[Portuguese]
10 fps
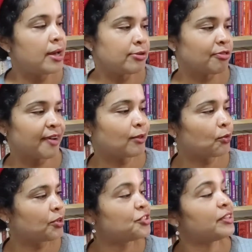no
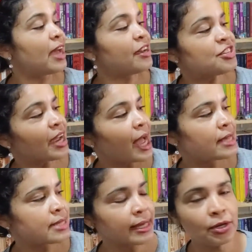valor de 10
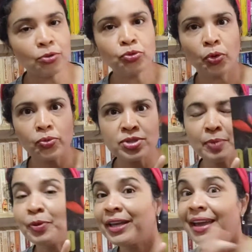reais. Aí eu trouxe,
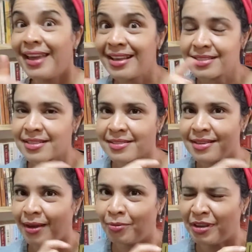porque esse
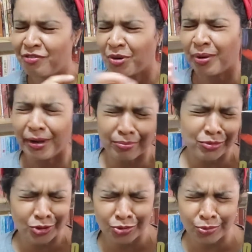sim é um livro que eu quero
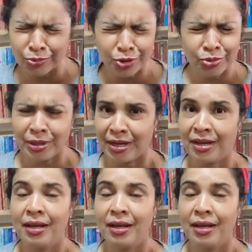muito, muito ler.